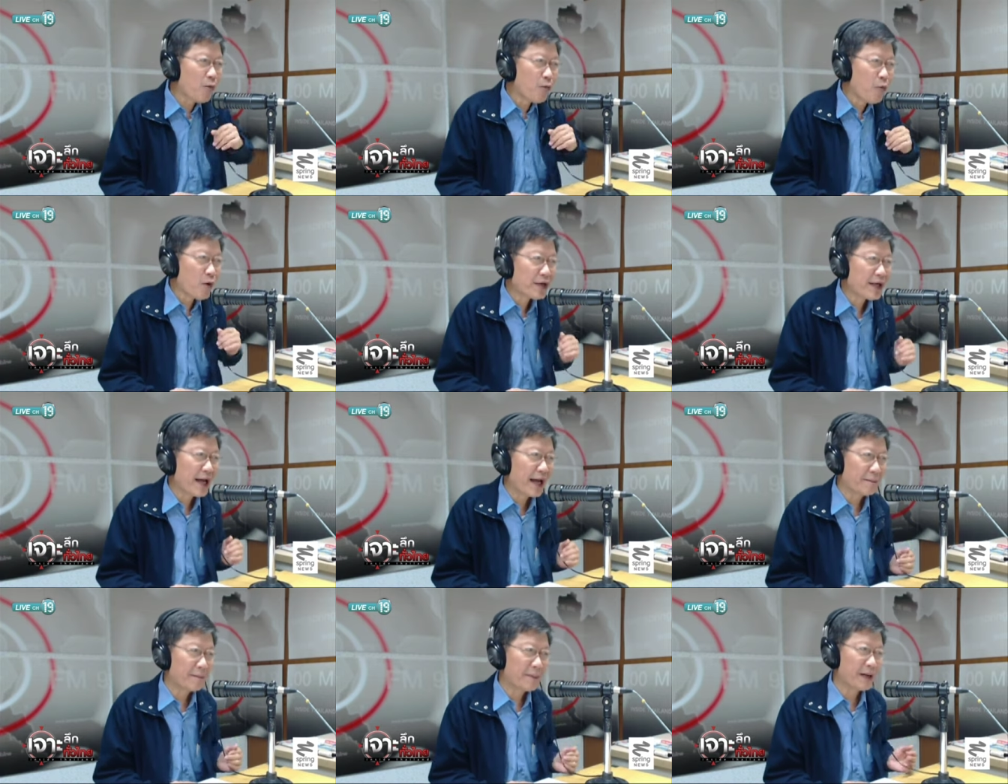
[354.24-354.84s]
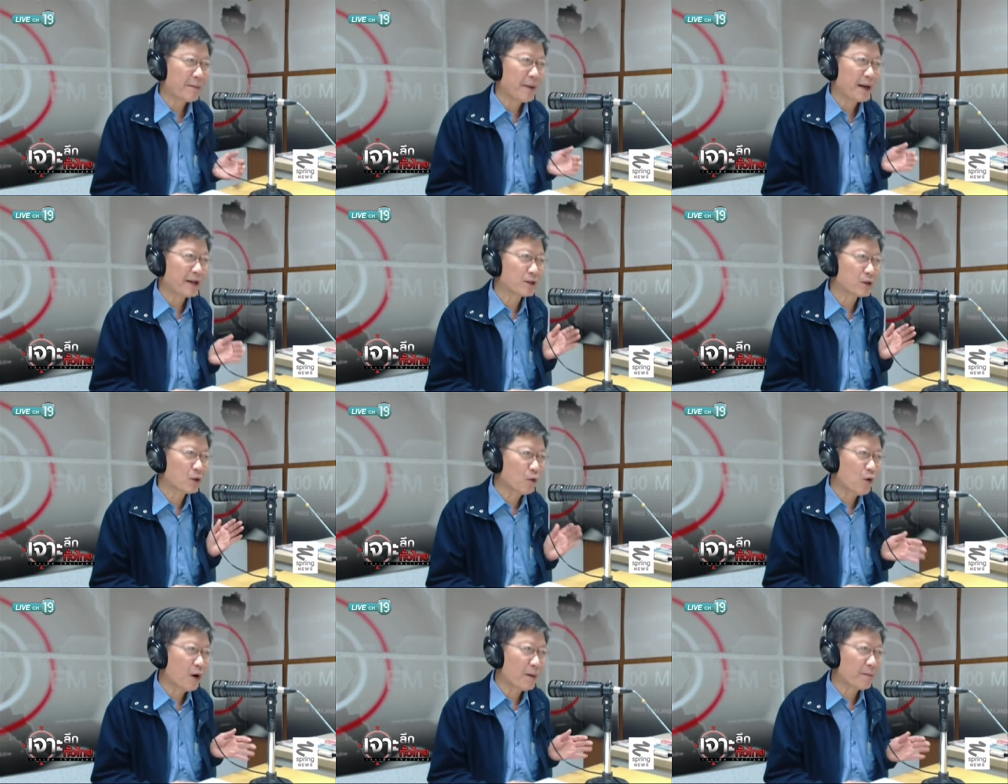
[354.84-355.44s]
เอาผู้ใหญ่ปฏิบัติ
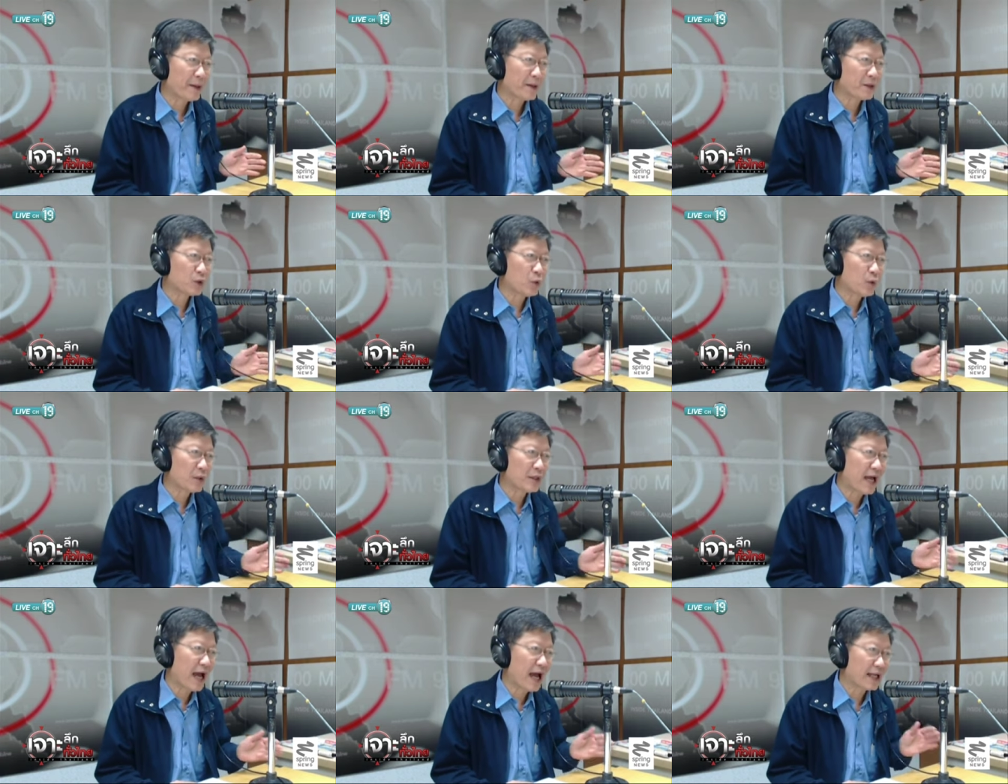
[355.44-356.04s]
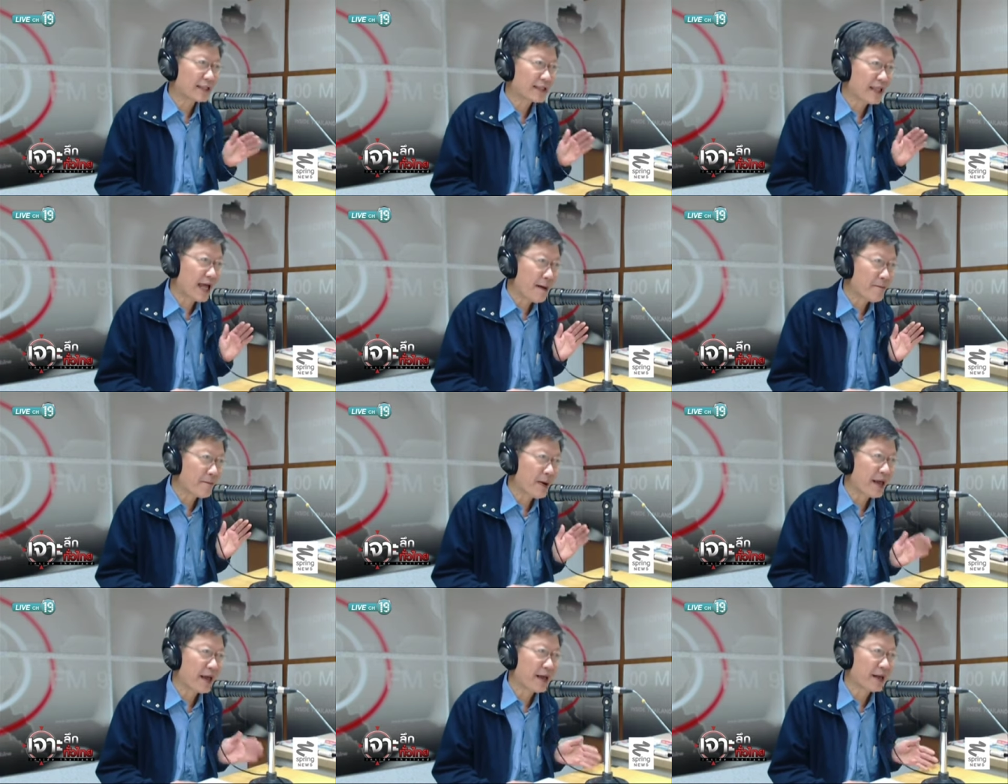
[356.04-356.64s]
ตัวเป็นตัวอย่างตา
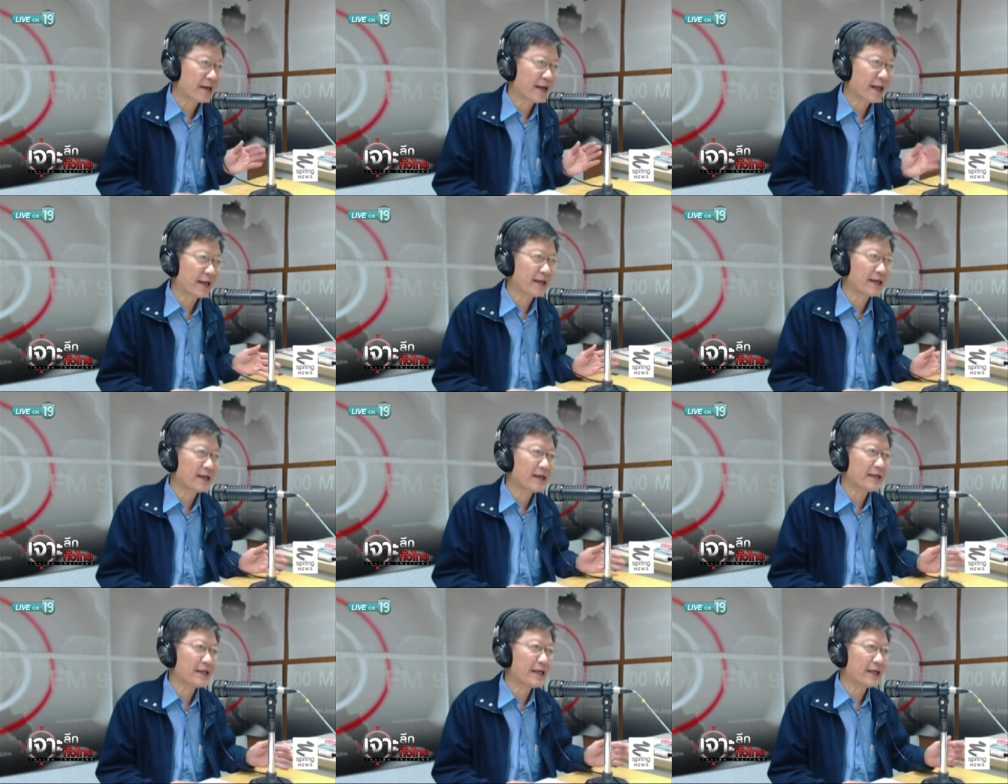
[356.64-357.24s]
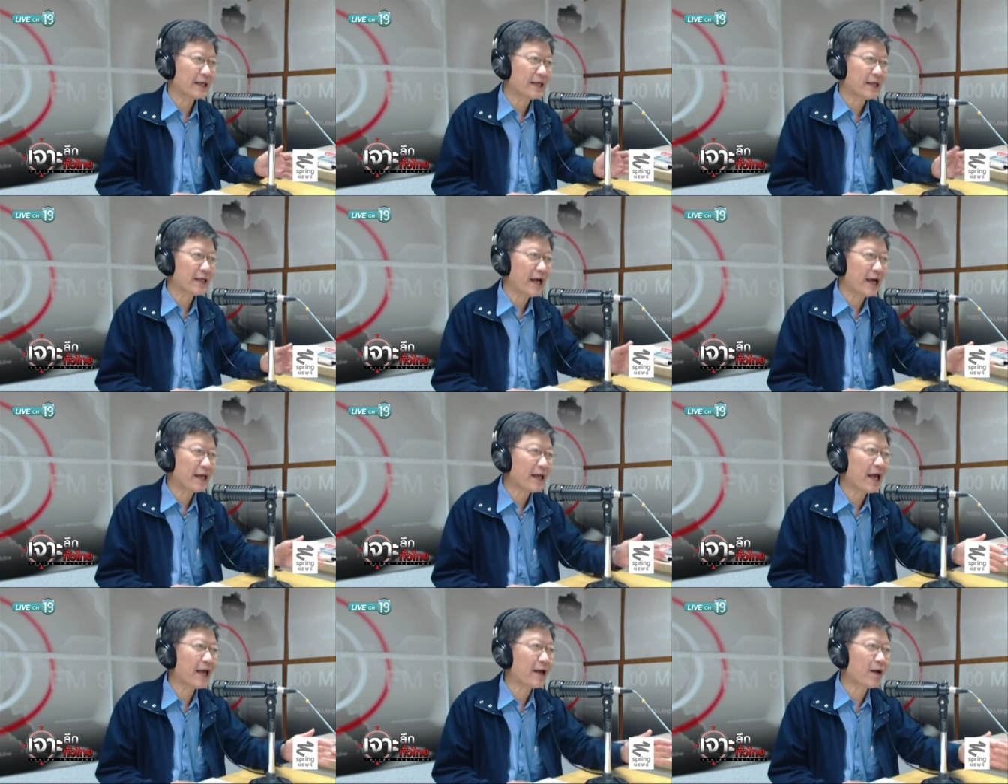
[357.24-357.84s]
มเพลงเด็กเอ๋ยเด็กดี
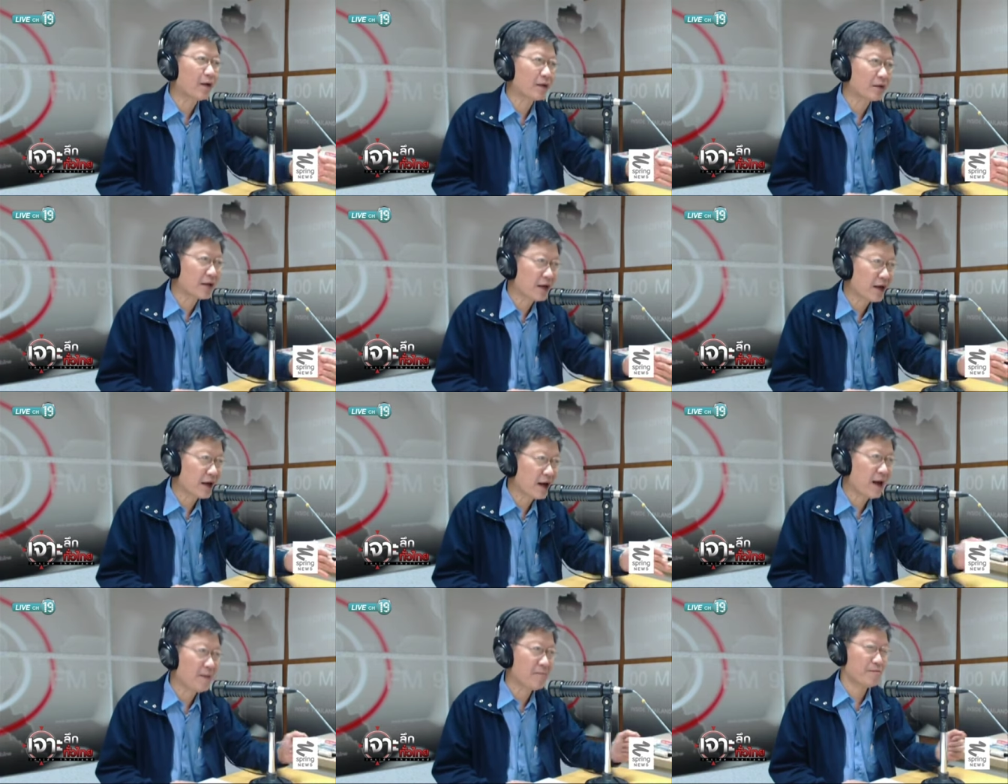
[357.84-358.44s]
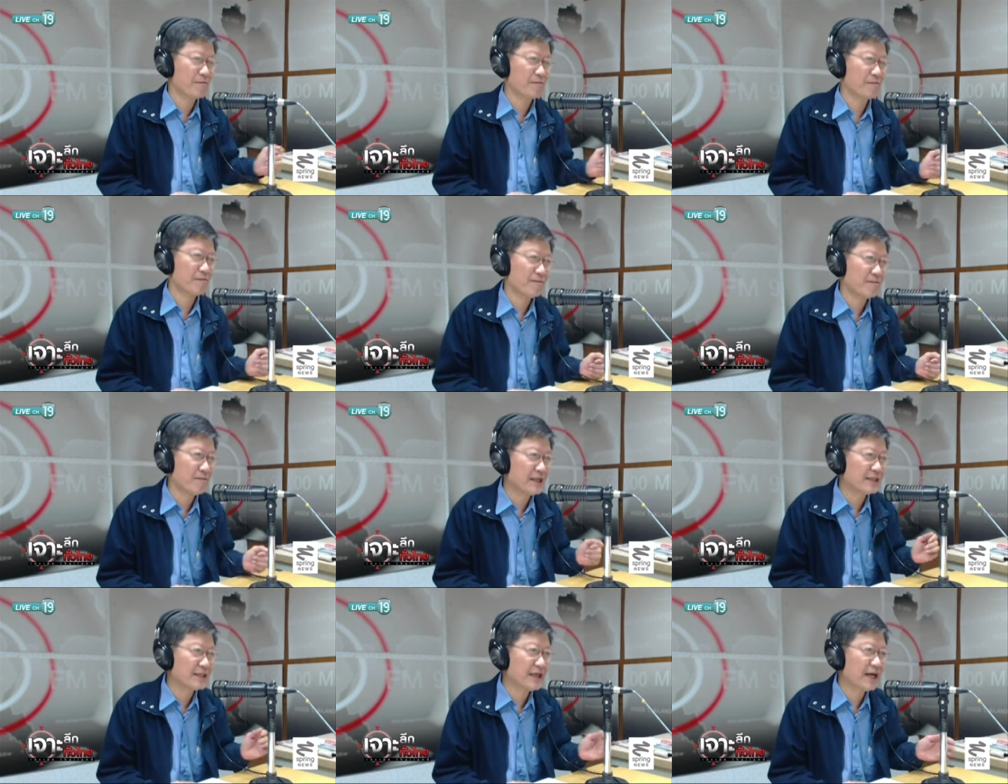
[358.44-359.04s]
ให้ได้ก่อนเถอะครับ
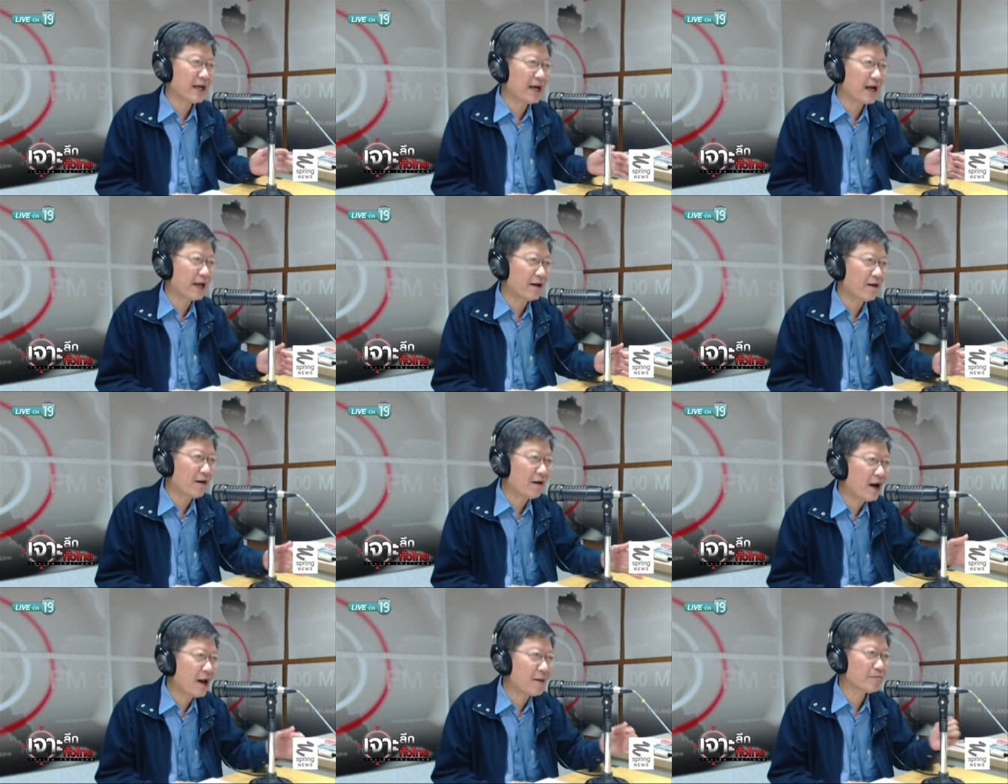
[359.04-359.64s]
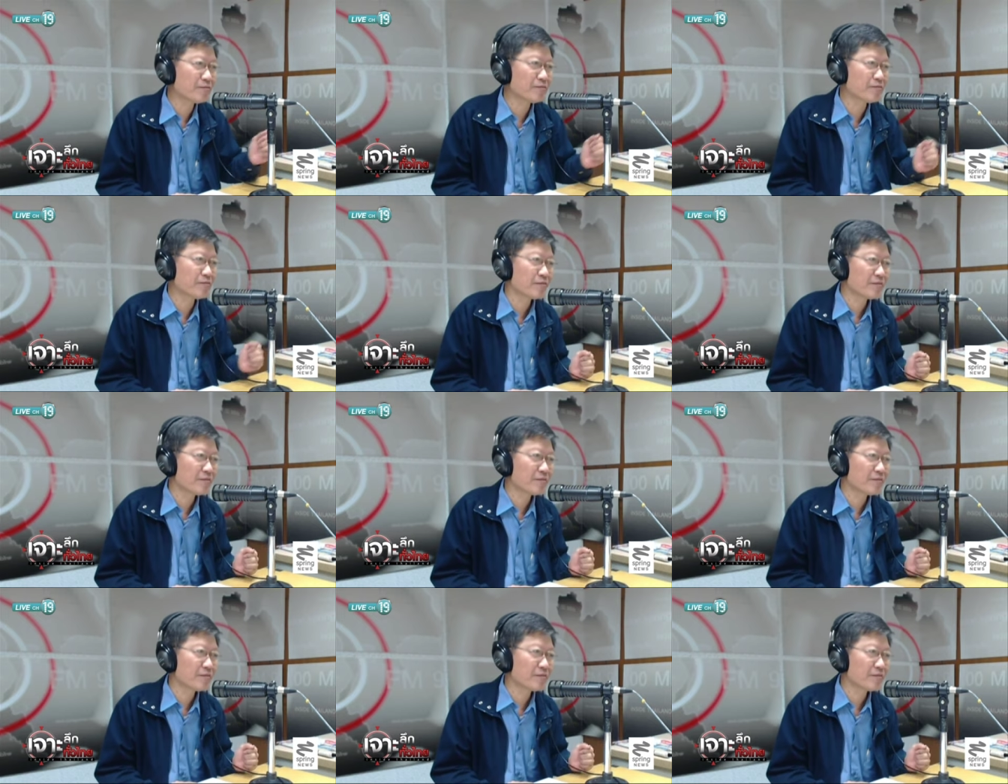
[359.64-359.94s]
ไม่ใช่อะไรหรอกครับ